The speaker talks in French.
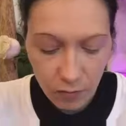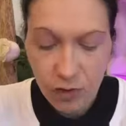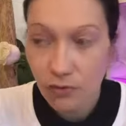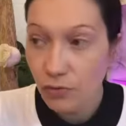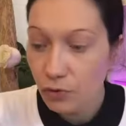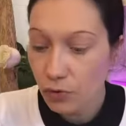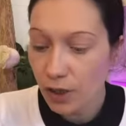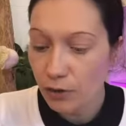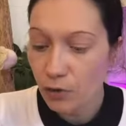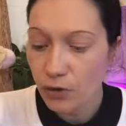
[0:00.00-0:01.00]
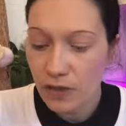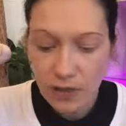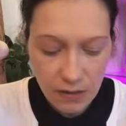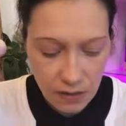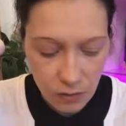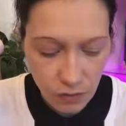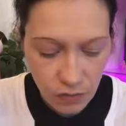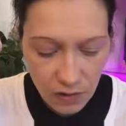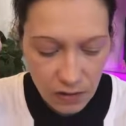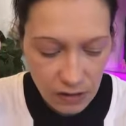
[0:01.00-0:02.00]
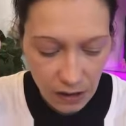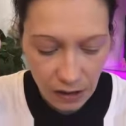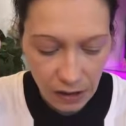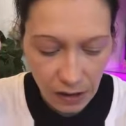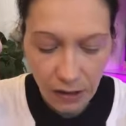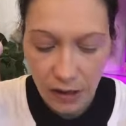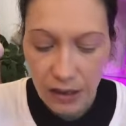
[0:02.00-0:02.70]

Au niveau de la notice que vous avez derrière,